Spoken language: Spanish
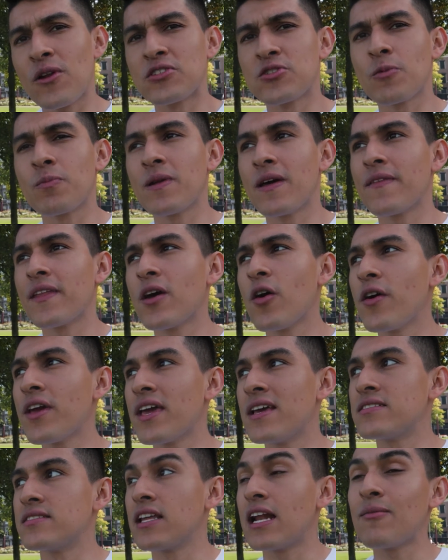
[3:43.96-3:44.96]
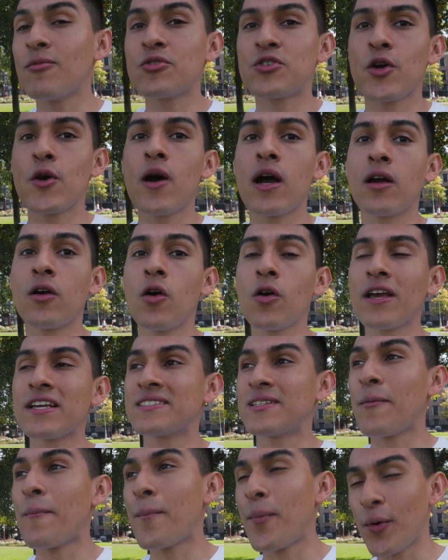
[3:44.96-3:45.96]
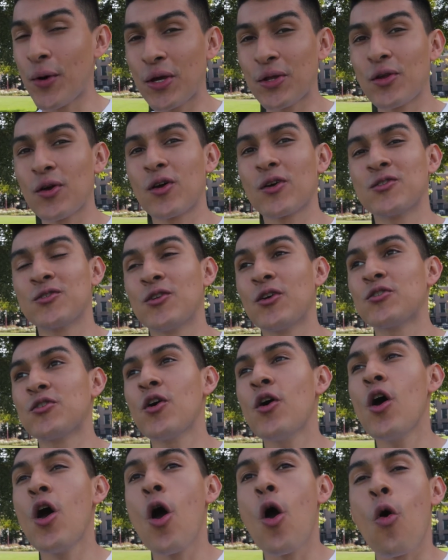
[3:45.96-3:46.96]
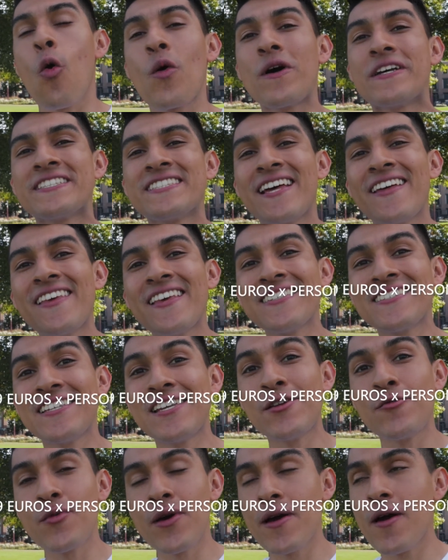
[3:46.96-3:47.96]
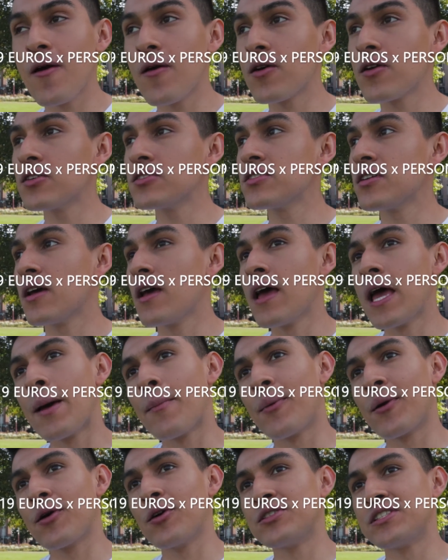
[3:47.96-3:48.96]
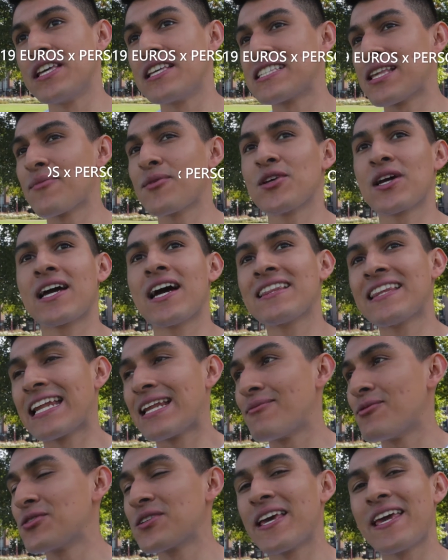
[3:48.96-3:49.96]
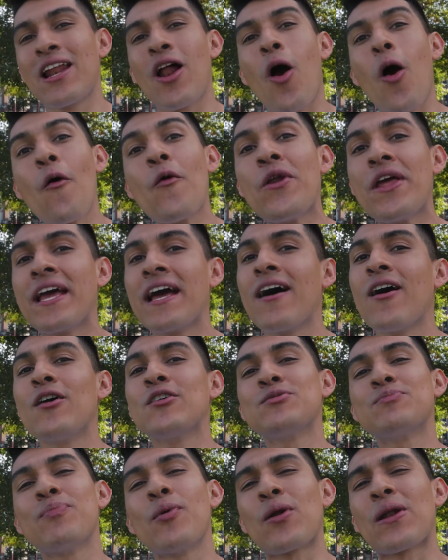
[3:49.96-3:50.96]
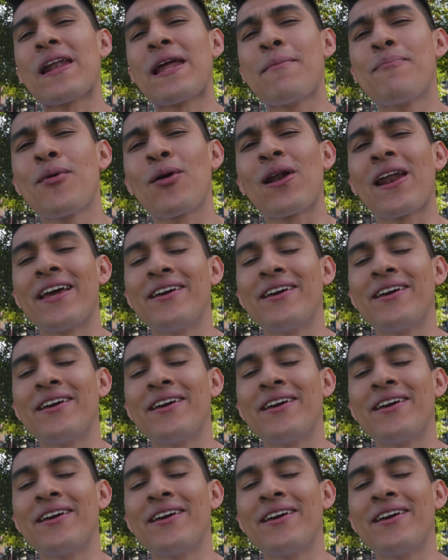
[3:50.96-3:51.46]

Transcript: Nuestro plan de hoy es ir al Museo de Van Gogh, está un poquito costoso, cuesta 19 euros, pero si ya estamos acá tenemos que ir obligados por ley por